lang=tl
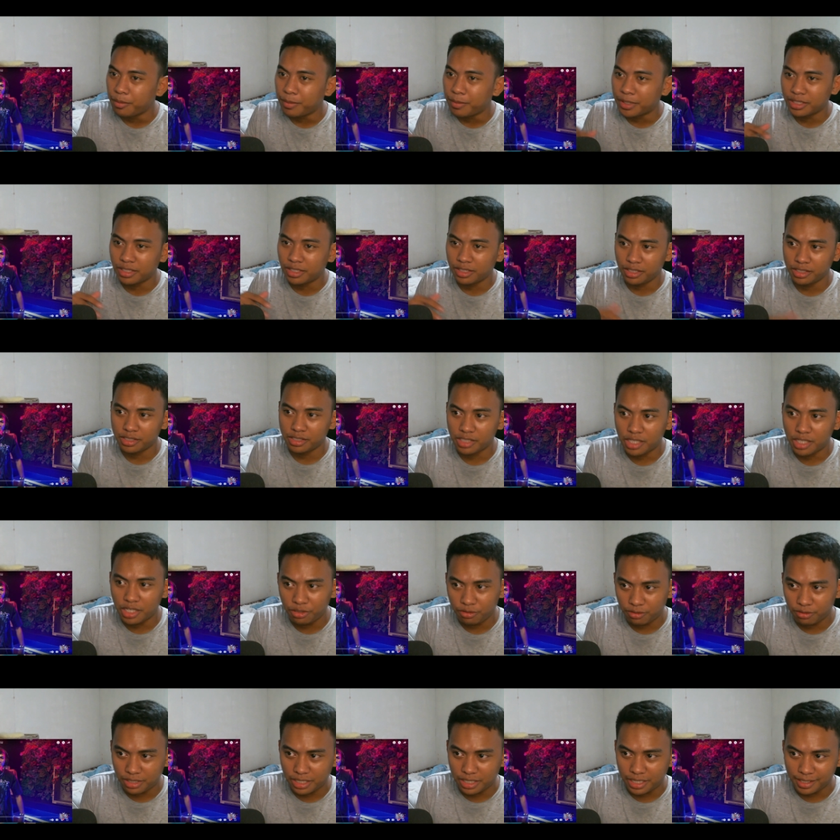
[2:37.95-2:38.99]
Pagdating sa
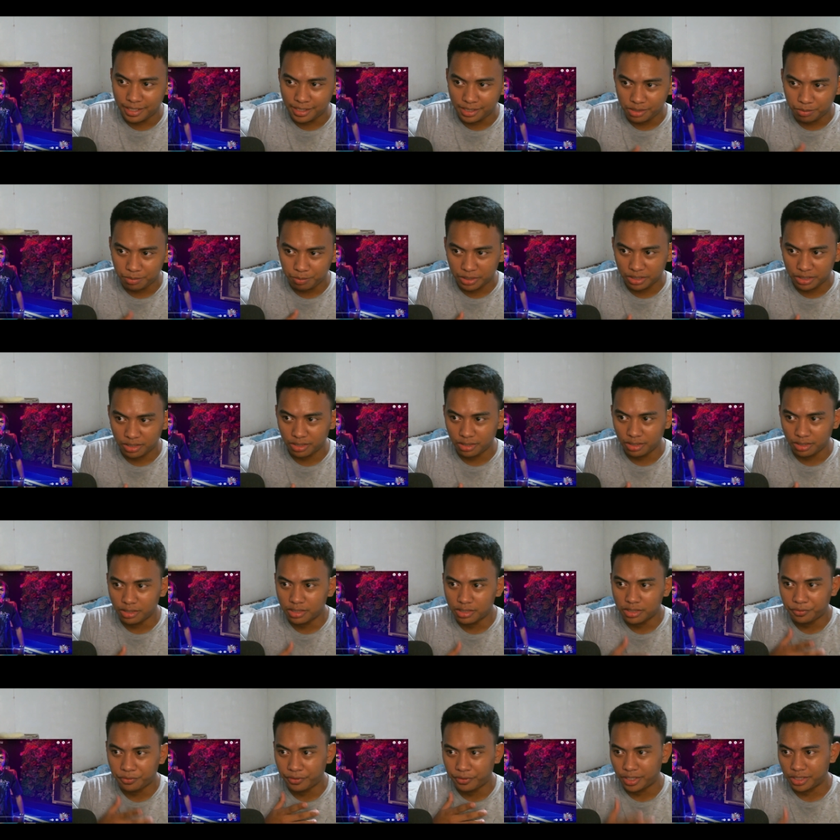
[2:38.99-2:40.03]
ano guys, pagdating
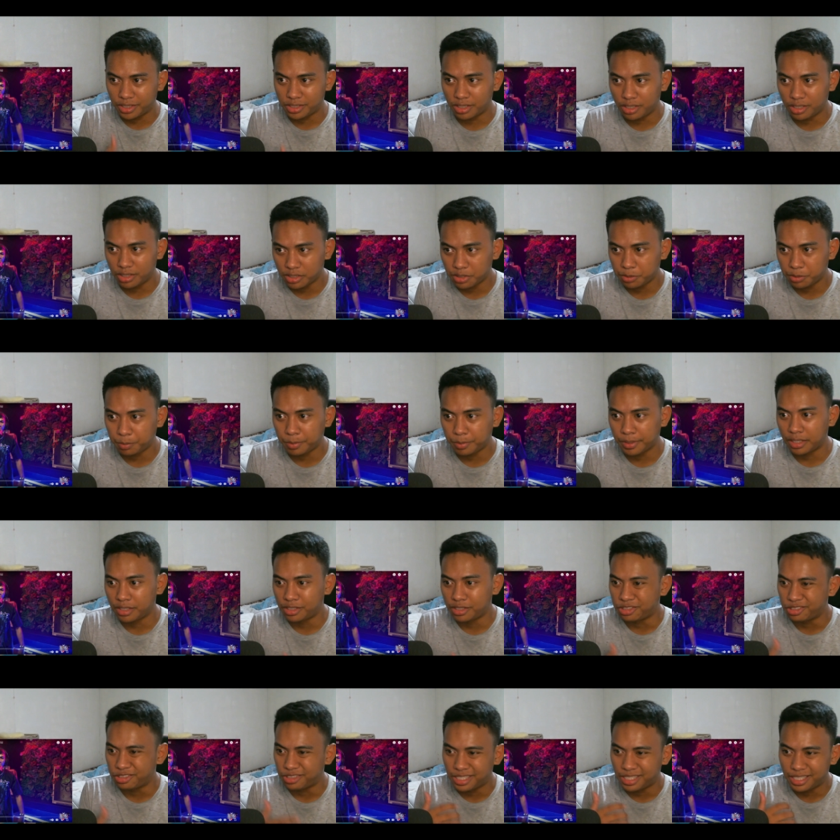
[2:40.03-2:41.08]
sa facial
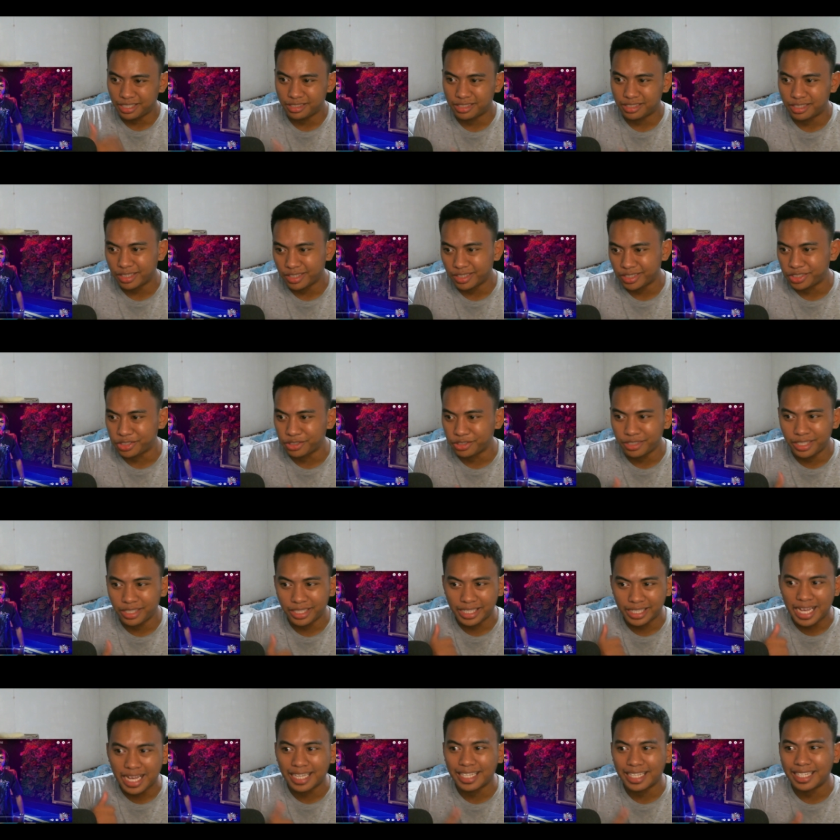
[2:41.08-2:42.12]
expression, hand gesture,
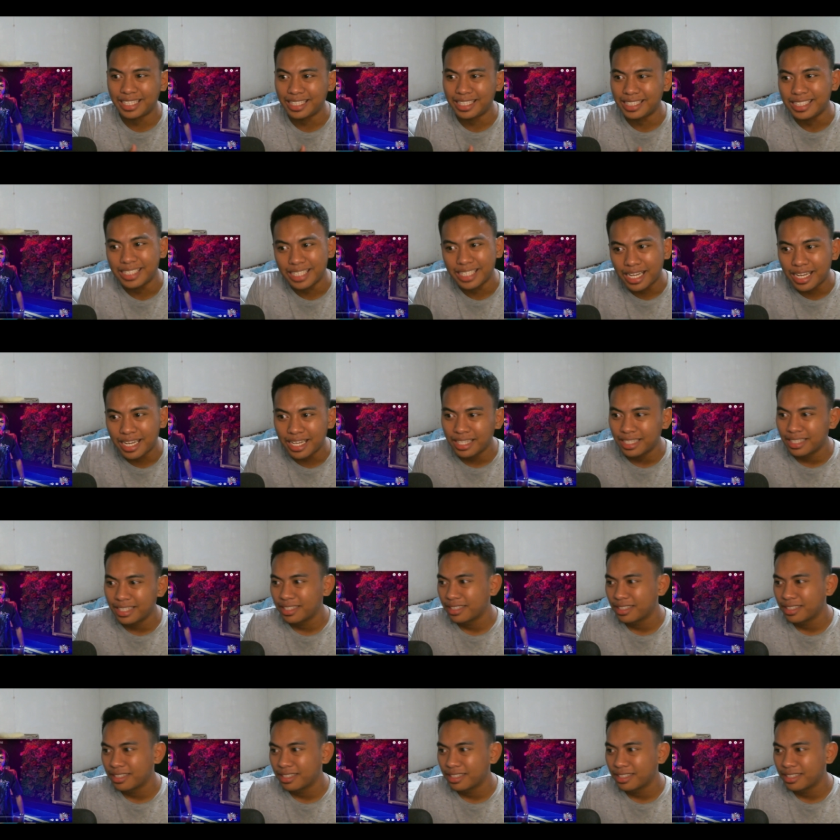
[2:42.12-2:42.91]
like ang galing niya